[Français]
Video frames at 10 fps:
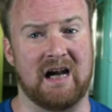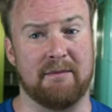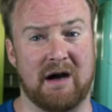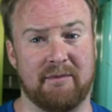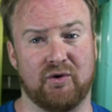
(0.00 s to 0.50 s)
à
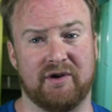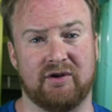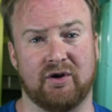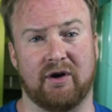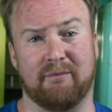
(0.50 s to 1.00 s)
la barbe et au
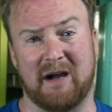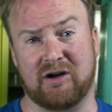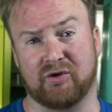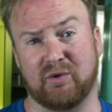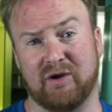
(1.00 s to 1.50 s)
nez de notre
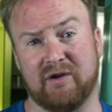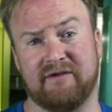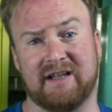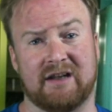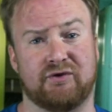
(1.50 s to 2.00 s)
Marc-Antoine
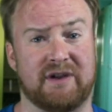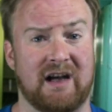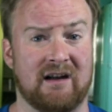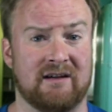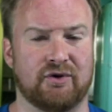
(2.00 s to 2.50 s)
Olivier
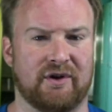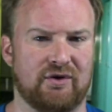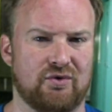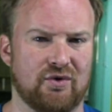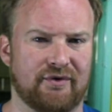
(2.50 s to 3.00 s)
National sur
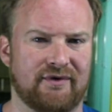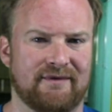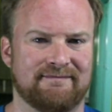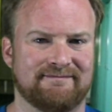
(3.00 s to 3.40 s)
les deux courses.